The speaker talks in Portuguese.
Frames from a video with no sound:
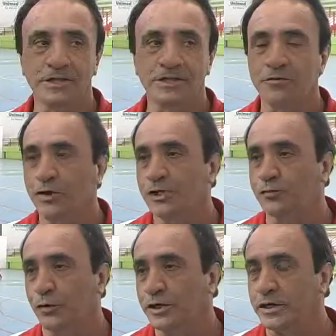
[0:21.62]
Esse
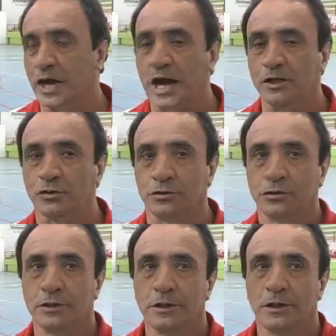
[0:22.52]
evento foi criado
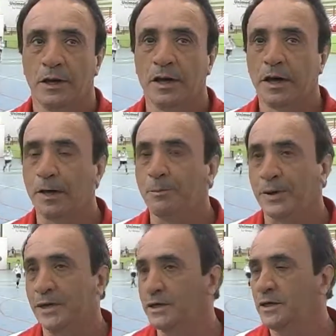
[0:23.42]
é,
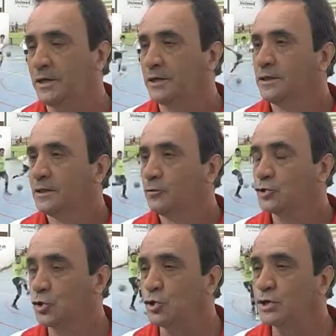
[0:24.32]
para que
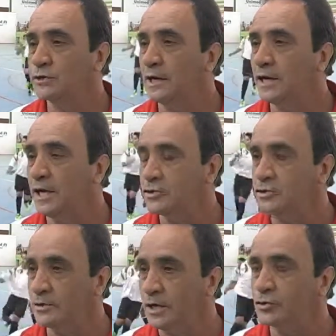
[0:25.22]
surja
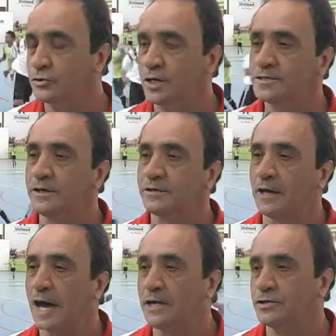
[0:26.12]
talentos dentro dessa
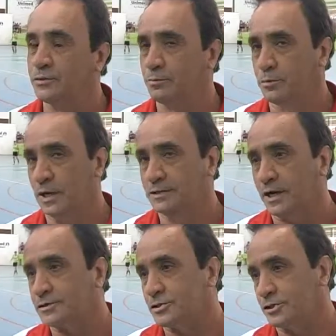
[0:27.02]
idade,
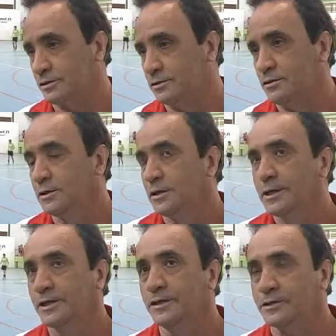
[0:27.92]
atletas de
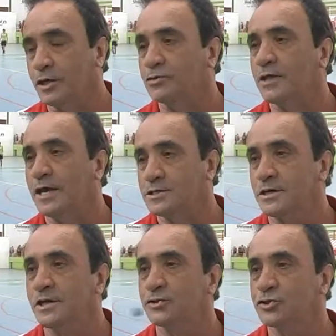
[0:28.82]
que tenho
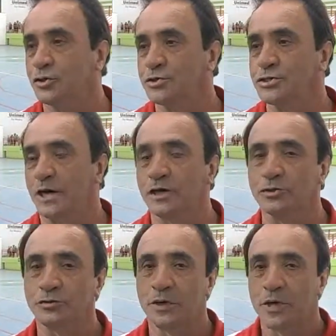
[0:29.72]
10 anos, 12
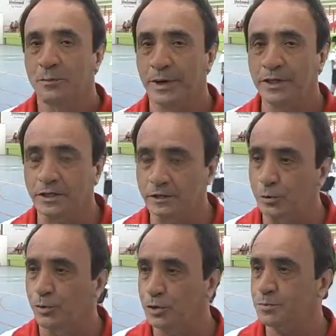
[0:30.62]
anos, para que
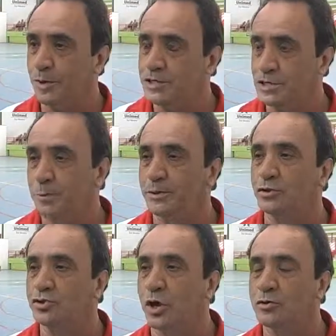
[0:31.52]
depois participe
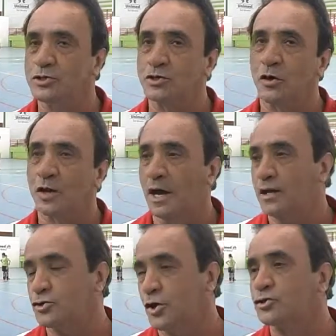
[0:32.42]
dos jogos
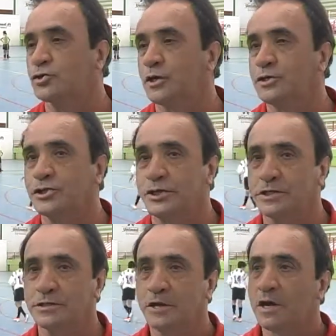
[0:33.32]
escolares, jogos
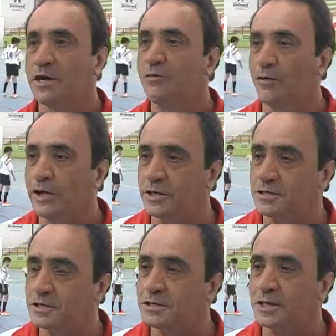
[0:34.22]
estudantis e venha
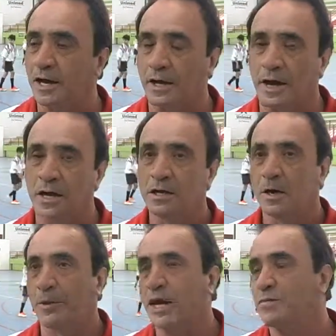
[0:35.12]
se destacar
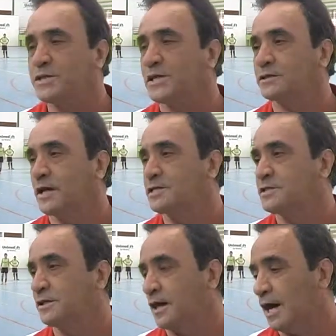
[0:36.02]
para representar a
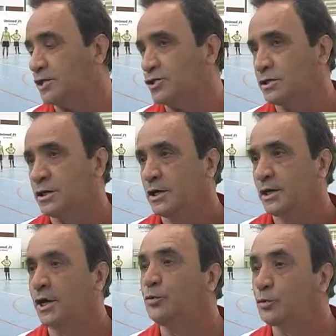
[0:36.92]
cidade
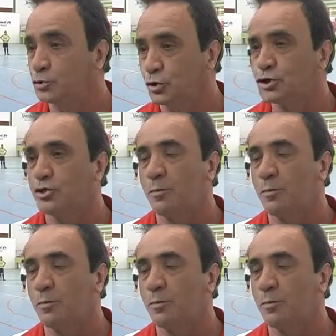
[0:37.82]
em futuras